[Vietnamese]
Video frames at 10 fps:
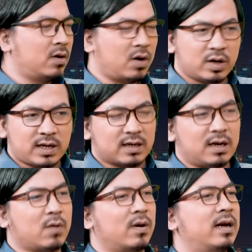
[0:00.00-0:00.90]
chứ còn nói thật
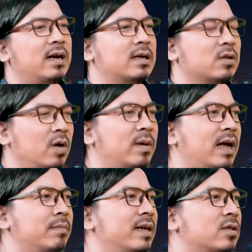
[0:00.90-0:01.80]
là quả ấy là tôi mà
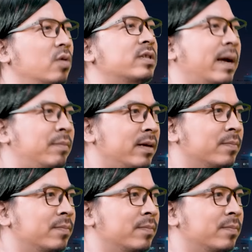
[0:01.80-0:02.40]
là anh minh tụng chém